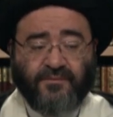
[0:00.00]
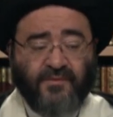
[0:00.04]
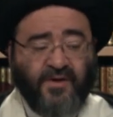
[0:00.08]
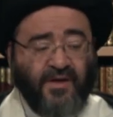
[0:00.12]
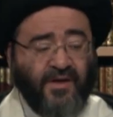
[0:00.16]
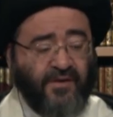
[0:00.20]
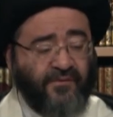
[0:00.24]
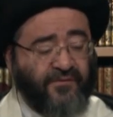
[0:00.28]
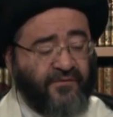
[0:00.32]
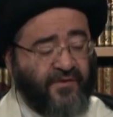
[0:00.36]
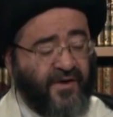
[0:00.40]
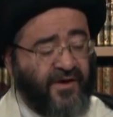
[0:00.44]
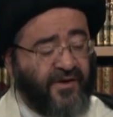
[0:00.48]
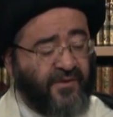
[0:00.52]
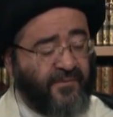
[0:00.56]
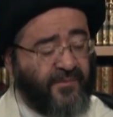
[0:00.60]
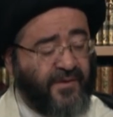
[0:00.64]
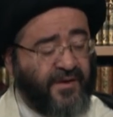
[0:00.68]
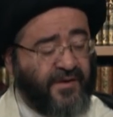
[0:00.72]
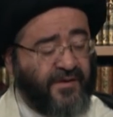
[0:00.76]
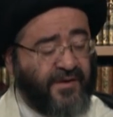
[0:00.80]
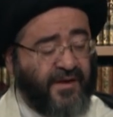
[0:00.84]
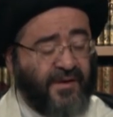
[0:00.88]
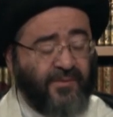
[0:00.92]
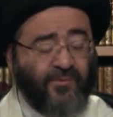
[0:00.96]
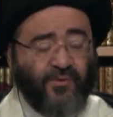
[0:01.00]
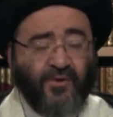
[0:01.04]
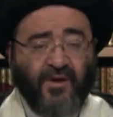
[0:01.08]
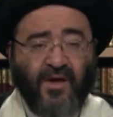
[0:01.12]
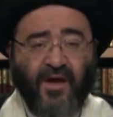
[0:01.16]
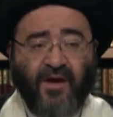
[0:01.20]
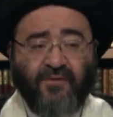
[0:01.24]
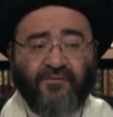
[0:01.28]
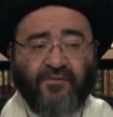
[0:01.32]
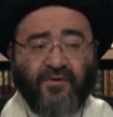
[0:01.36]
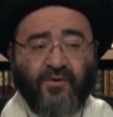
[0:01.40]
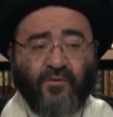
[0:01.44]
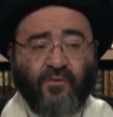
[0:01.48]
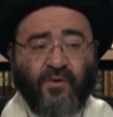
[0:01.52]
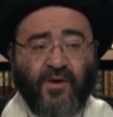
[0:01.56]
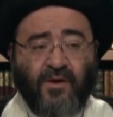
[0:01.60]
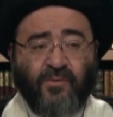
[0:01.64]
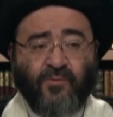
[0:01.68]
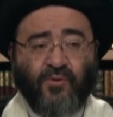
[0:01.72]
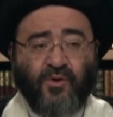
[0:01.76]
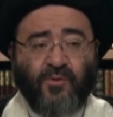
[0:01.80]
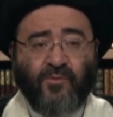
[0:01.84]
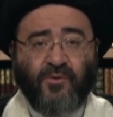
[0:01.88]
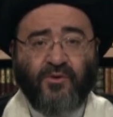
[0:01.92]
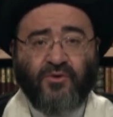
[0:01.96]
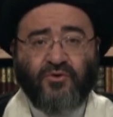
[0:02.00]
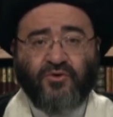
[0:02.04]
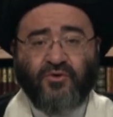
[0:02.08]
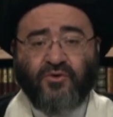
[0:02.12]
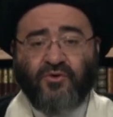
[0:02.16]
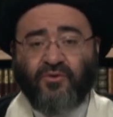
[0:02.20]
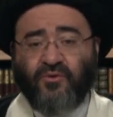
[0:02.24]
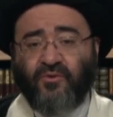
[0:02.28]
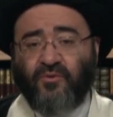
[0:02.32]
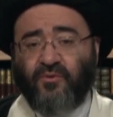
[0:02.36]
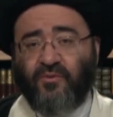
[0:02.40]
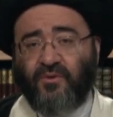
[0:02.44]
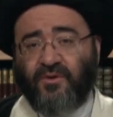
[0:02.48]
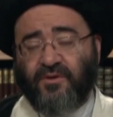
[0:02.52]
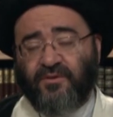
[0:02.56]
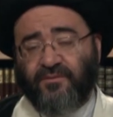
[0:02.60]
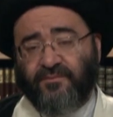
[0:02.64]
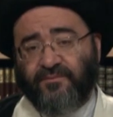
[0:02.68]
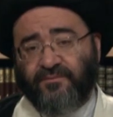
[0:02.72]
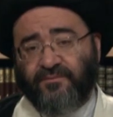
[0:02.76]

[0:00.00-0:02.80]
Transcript: الفرق بين المنافق والمؤمن شنو هو